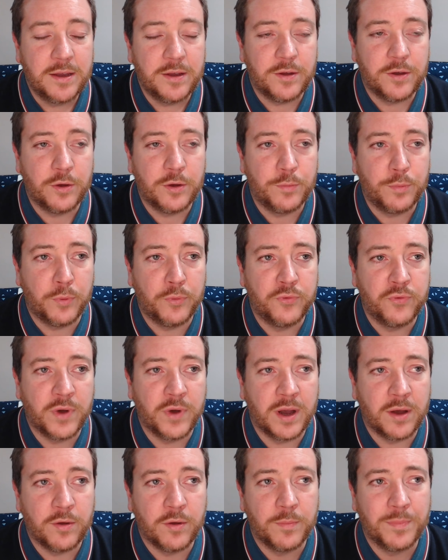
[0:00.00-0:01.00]
pour
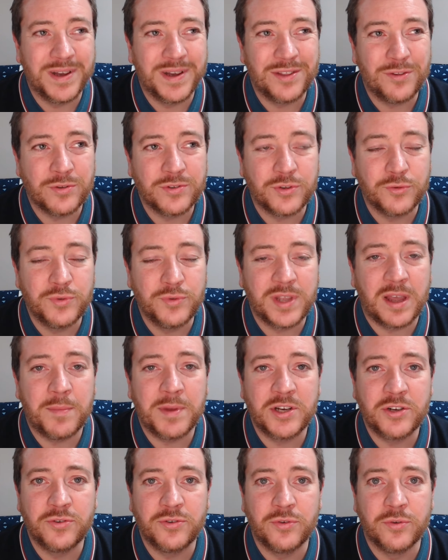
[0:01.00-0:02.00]
pouvoir prétendre sans doute à un
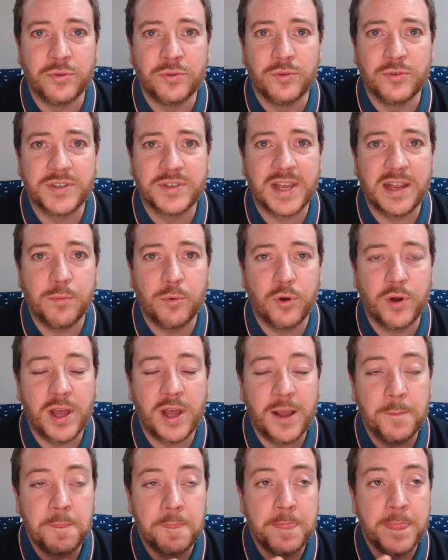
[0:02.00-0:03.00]
match de ce
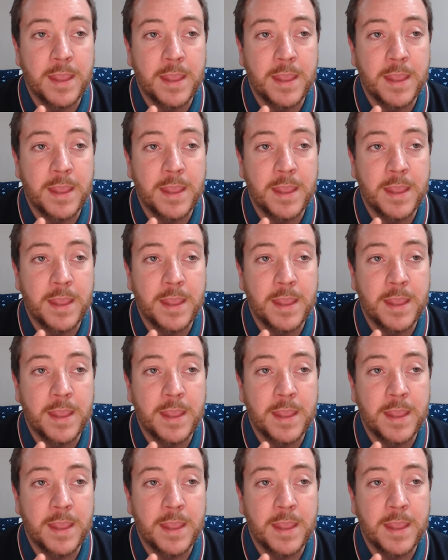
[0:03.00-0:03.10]
calibre-là.